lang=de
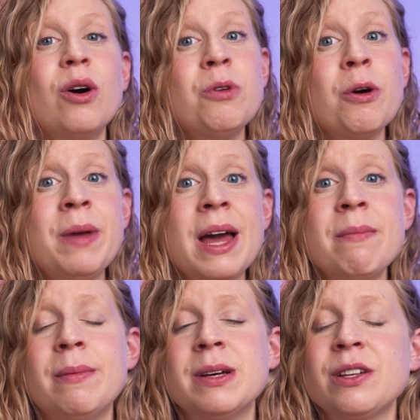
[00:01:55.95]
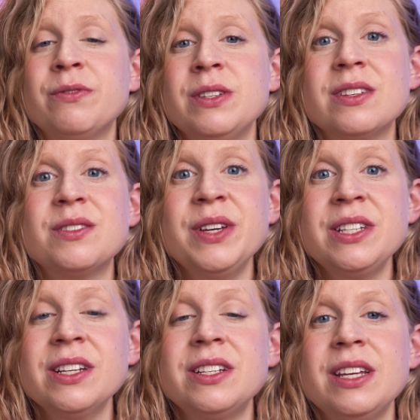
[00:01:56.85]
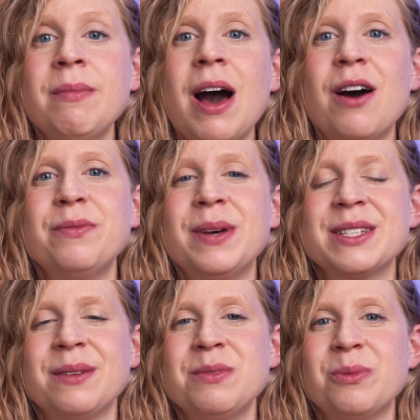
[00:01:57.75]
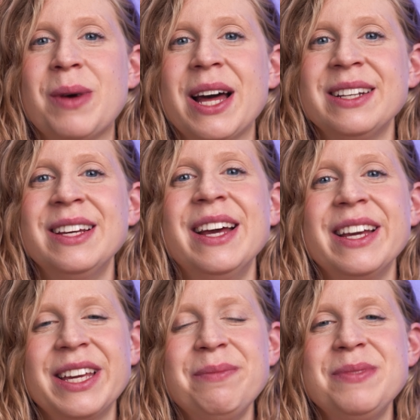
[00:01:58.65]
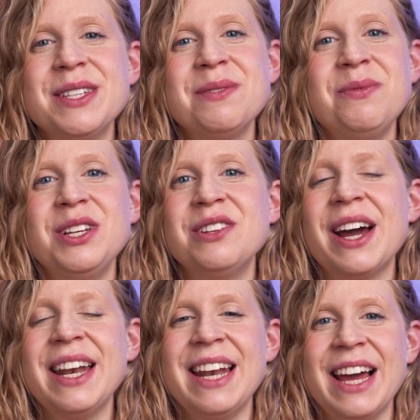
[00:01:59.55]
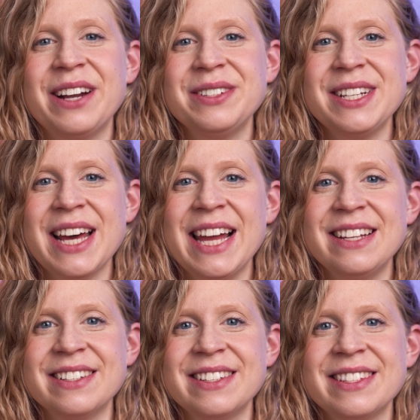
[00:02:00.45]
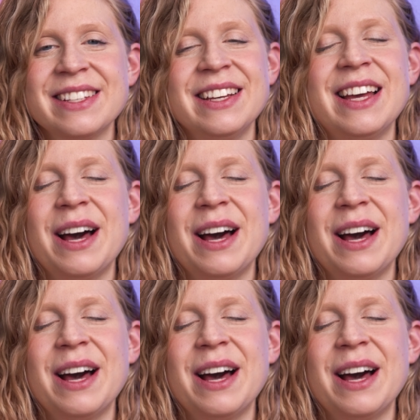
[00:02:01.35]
Um noch mehr Mamas auf dieses wichtige Thema aufmerksam zu machen, gib diesem Video ein Like und teile es.